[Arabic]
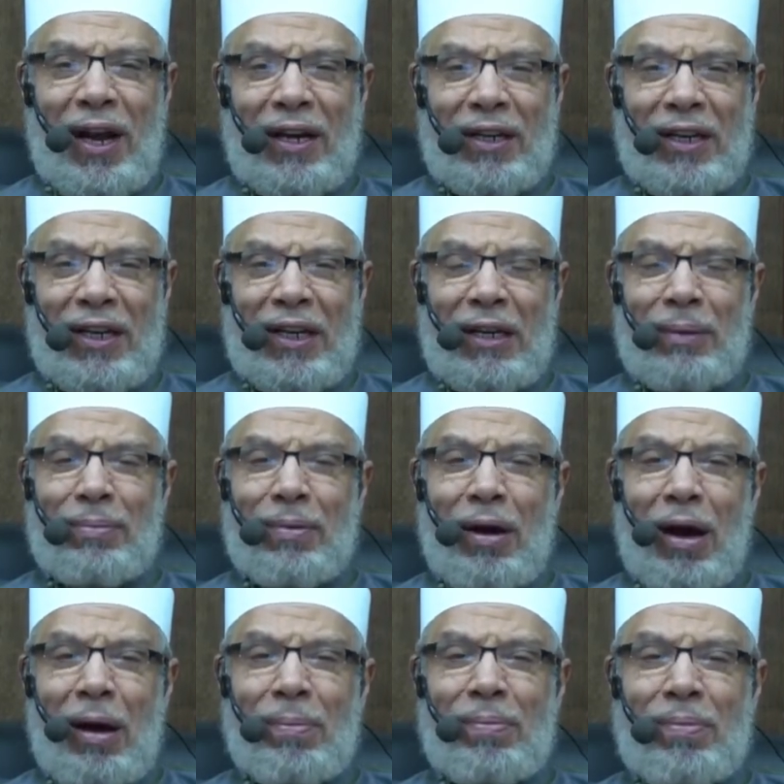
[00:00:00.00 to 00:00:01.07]
حكيم
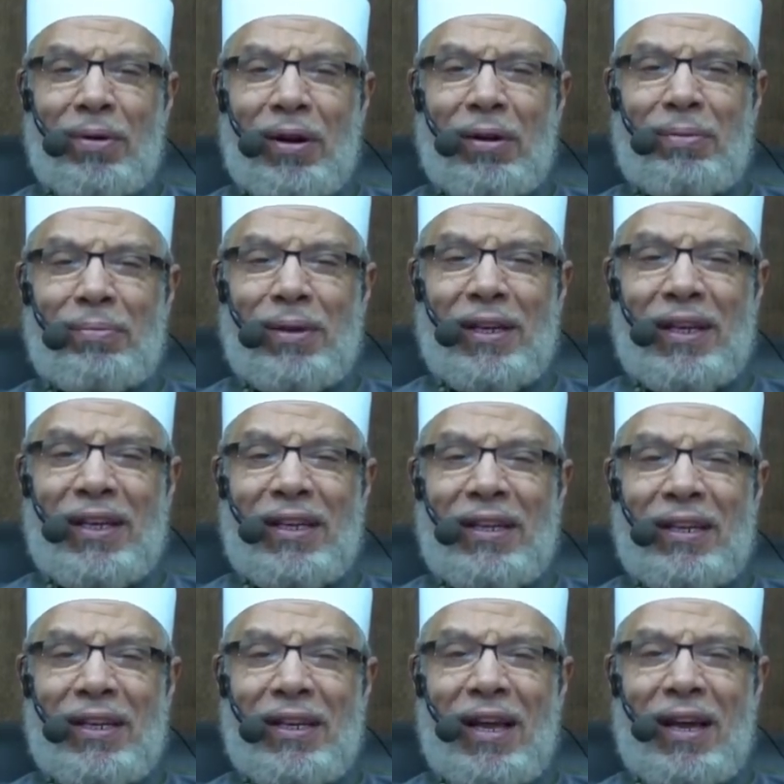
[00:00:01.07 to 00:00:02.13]
أمرا من
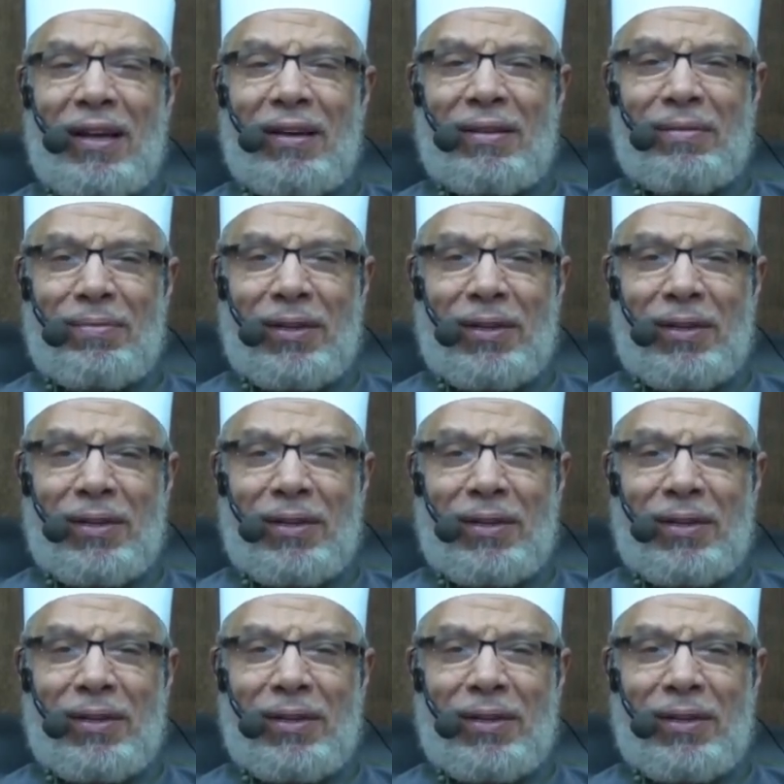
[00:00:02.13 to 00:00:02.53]
عندنا